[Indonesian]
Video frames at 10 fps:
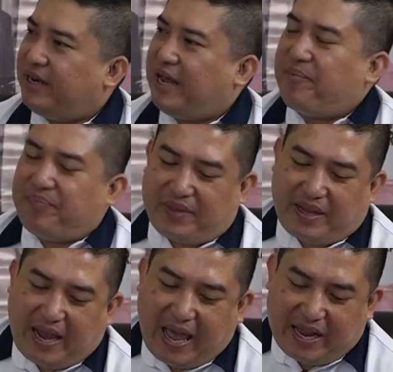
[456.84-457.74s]
Nah,
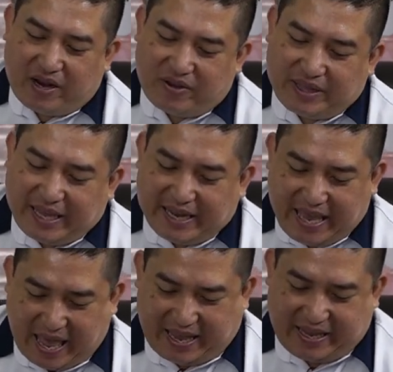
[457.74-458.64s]
kalau Teh
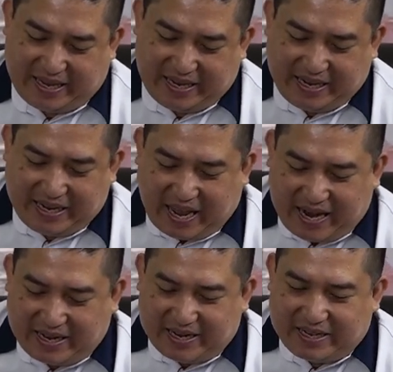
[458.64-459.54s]
Lia, ini
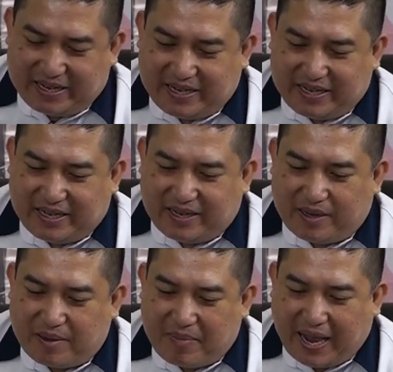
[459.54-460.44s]
kan
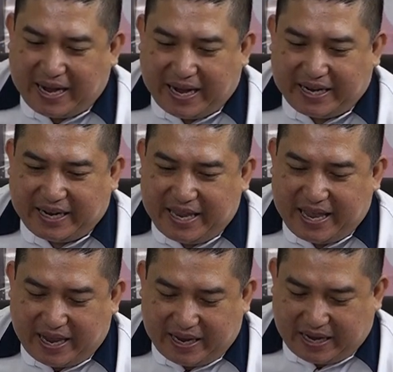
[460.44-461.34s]
eh, makanan ringan
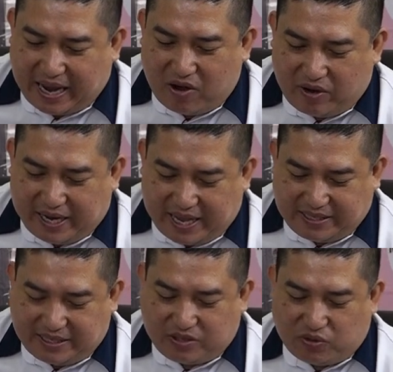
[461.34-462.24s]
yang kalau
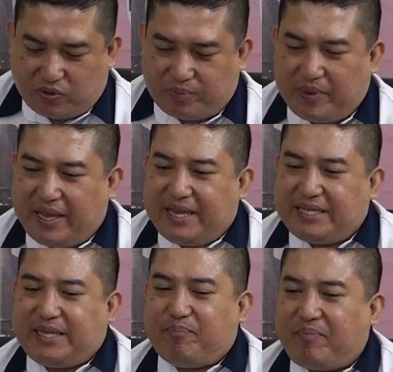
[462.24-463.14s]
ngelihat sih cukup
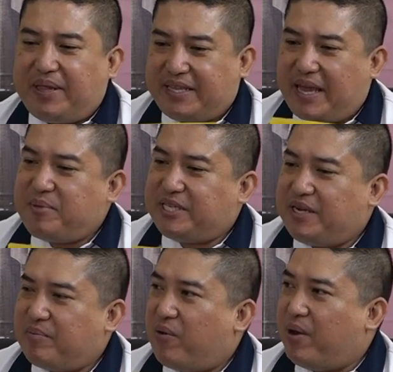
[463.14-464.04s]
simple ya,
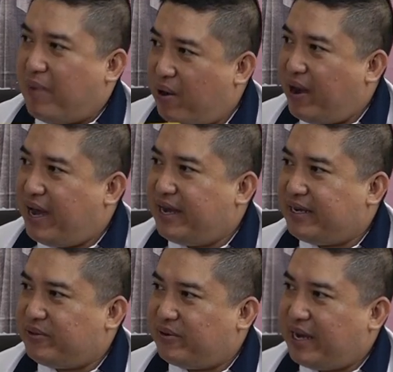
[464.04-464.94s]
bisa dibawa-bawa
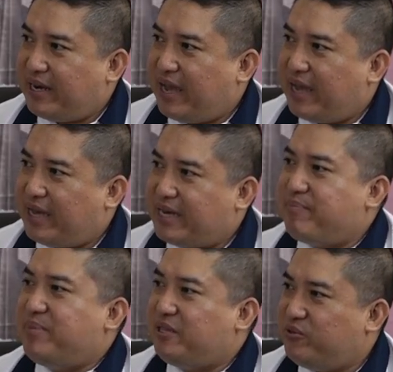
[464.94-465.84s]
gitu kan, gak
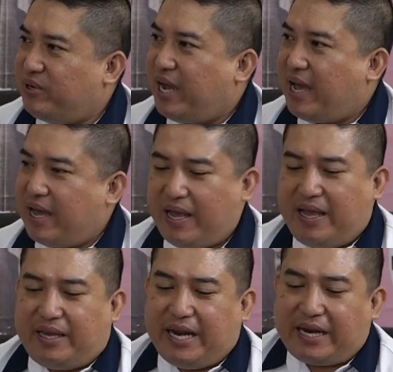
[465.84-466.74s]
ribet juga
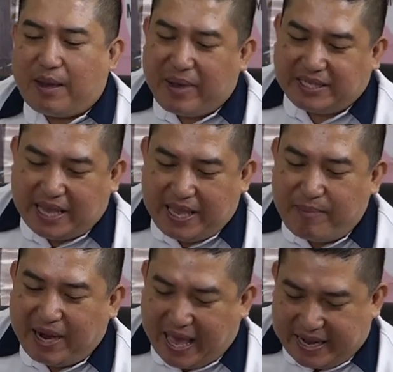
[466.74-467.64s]
dan
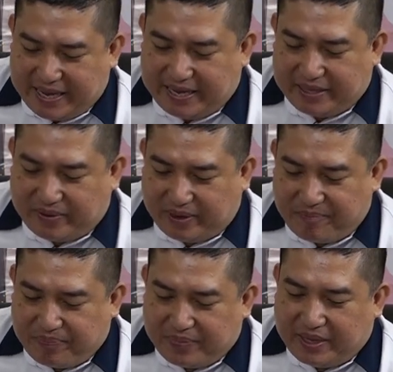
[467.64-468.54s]
kemasannya menarik gitu kan
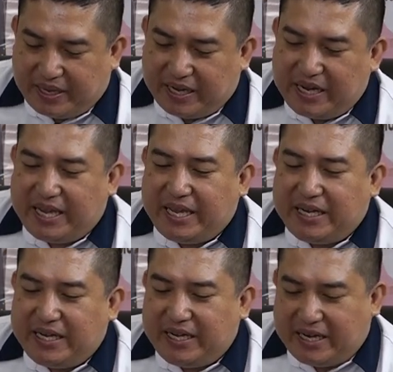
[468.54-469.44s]
ini
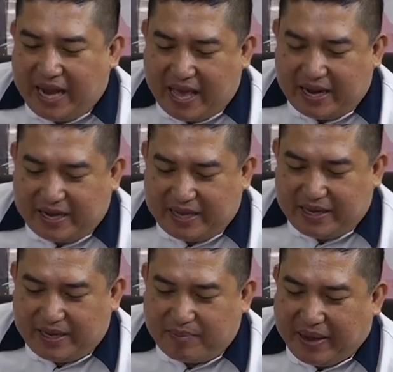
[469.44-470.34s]
ide
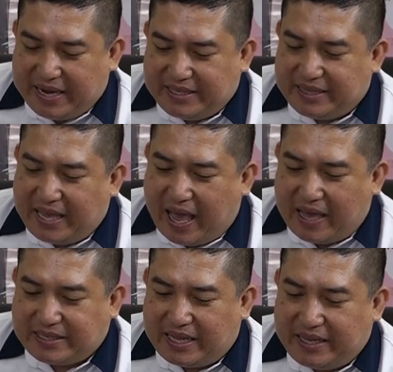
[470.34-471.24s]
dari mana sih teh
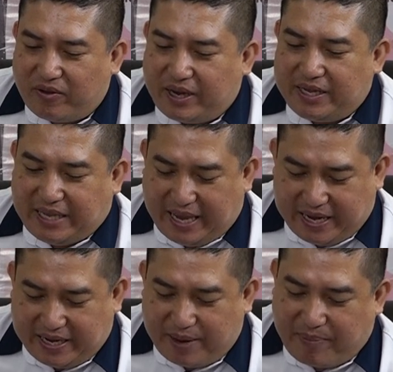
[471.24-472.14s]
asalnya oke okay, saya
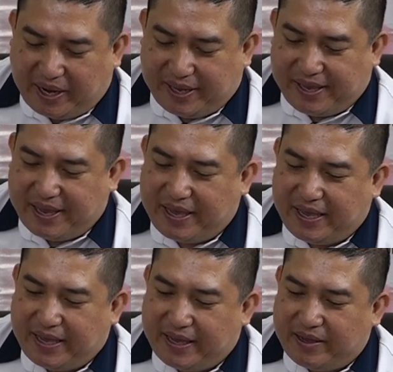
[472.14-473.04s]
ininya pengennya
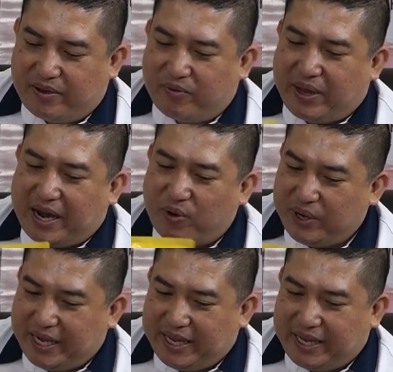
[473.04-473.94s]
warna
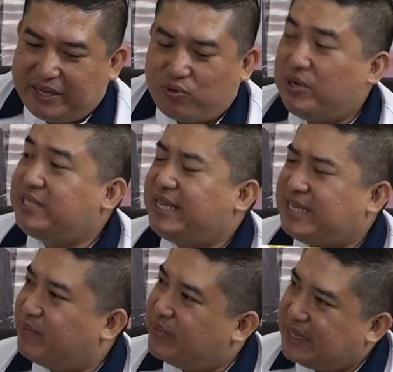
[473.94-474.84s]
kuning
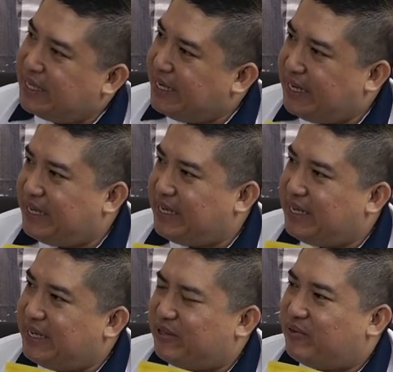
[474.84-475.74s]
tulisannya seperti
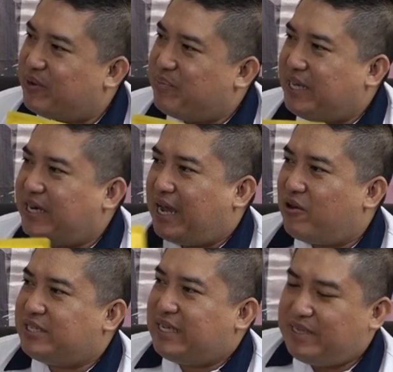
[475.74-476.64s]
ini gitu kepikir nggak
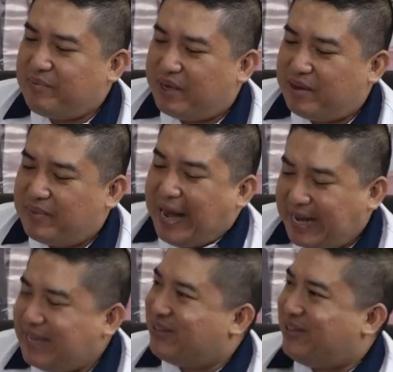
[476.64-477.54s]
kalau saya sih
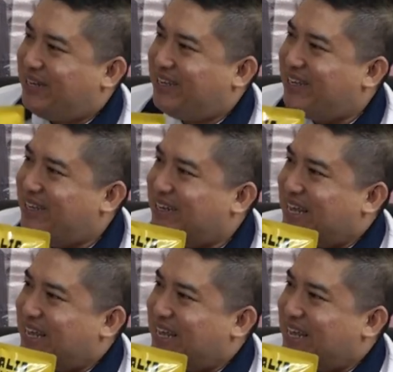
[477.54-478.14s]
menarik gitu ini hmm.